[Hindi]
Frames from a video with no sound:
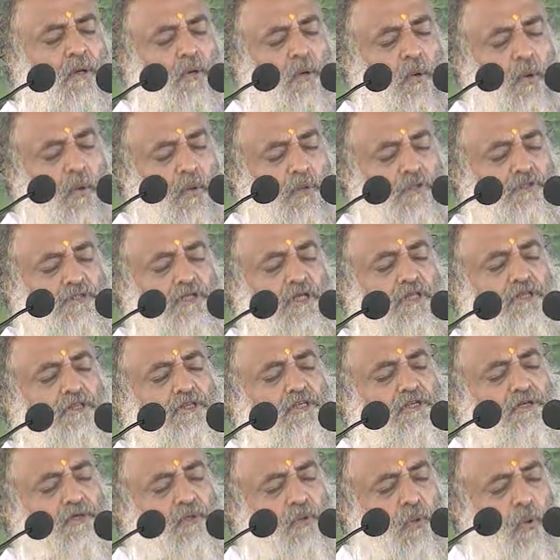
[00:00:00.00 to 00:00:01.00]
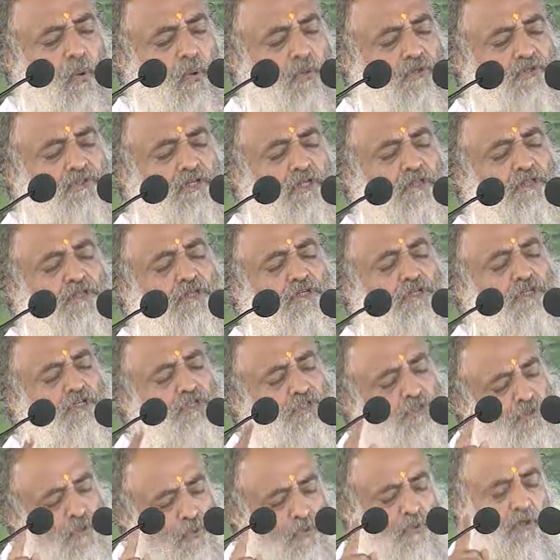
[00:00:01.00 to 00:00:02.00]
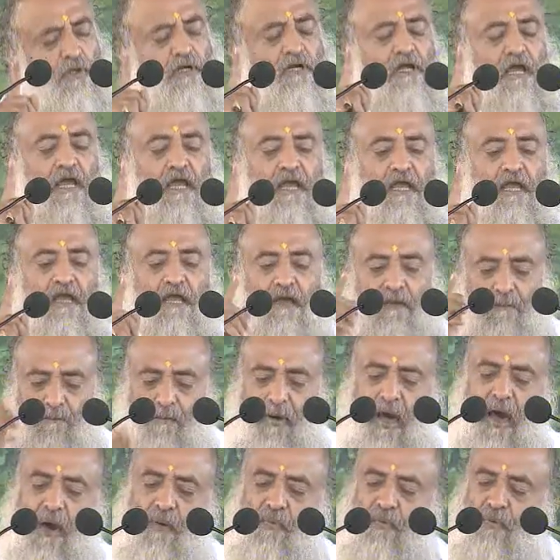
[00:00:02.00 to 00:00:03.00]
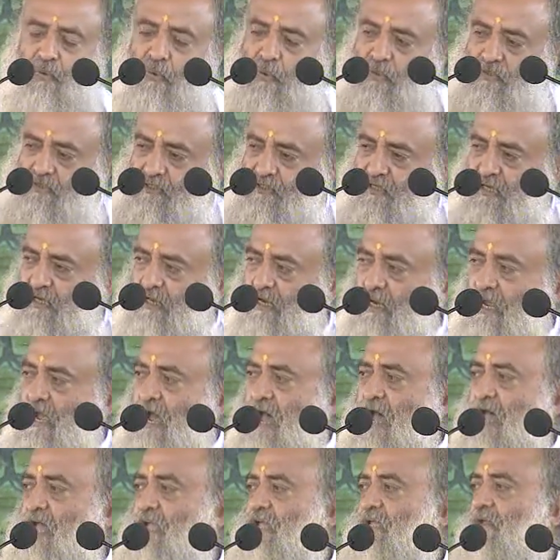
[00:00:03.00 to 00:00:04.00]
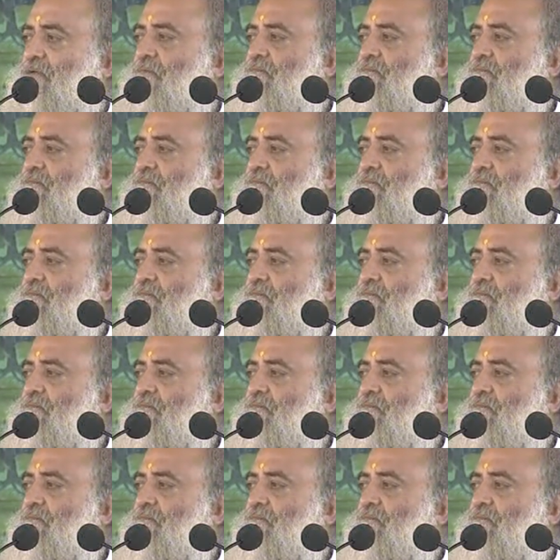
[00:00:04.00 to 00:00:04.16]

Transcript: खोजत खोजत युग गए पांव कोस घर आए